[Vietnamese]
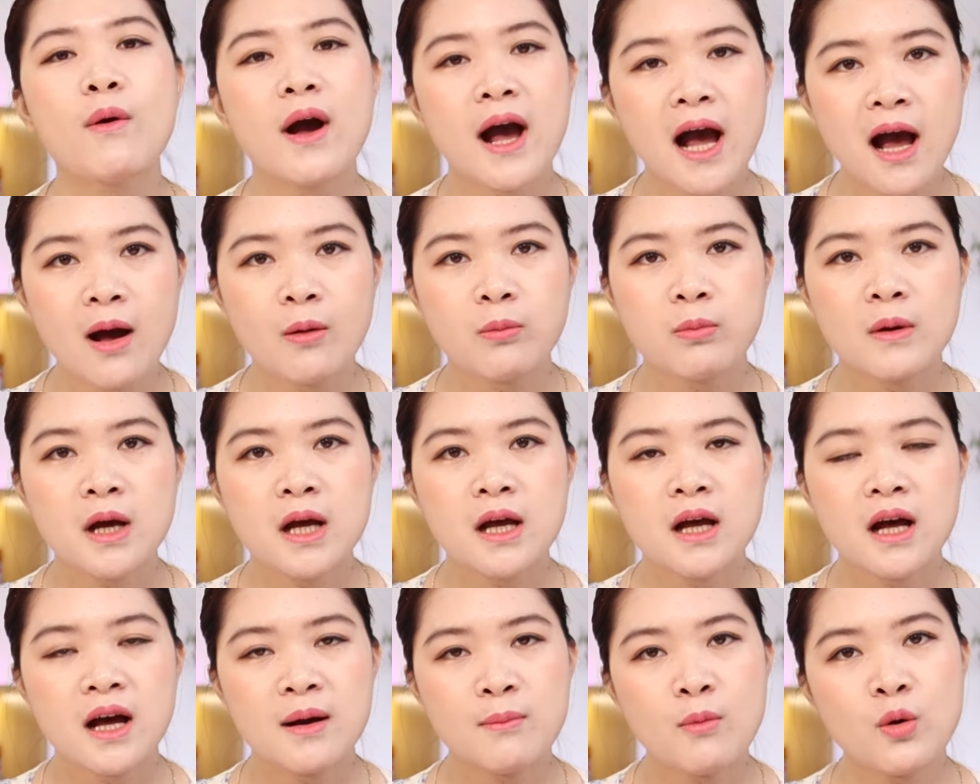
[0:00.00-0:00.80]
khoa học,
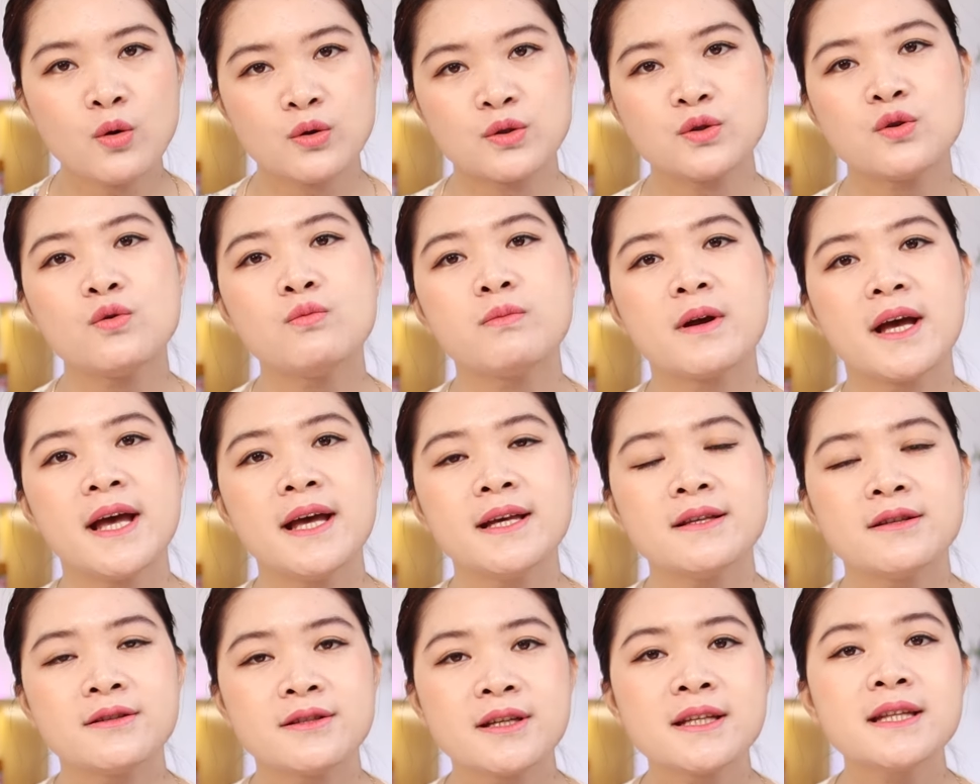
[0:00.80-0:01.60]
bổ sung cái
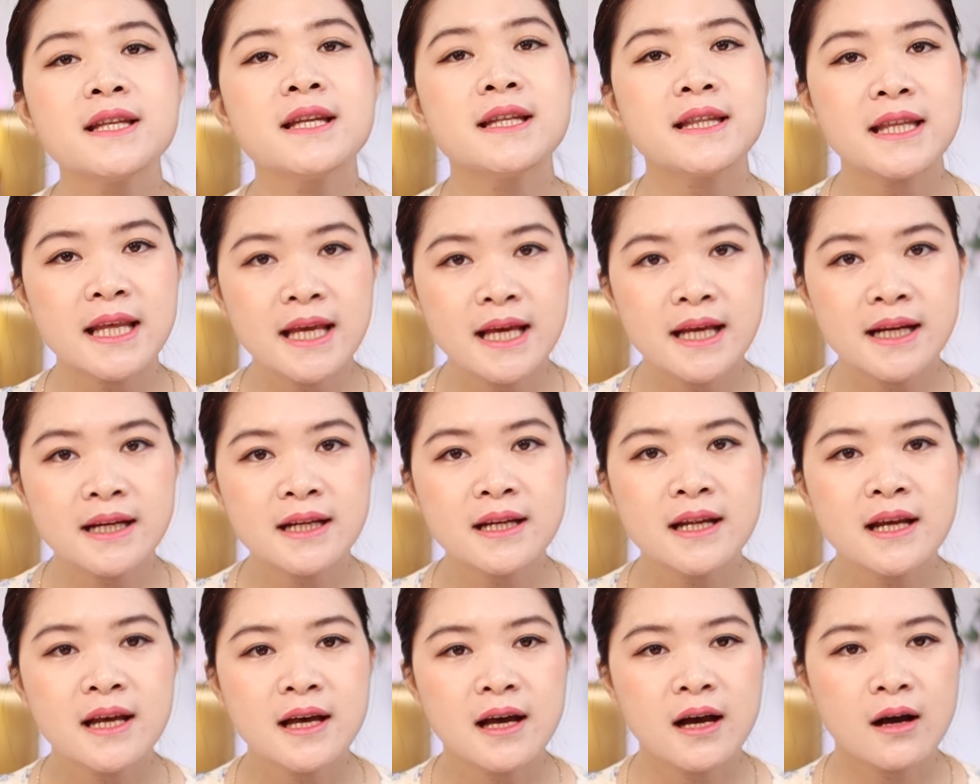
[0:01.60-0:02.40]
hệ dưỡng chất tiên tiến,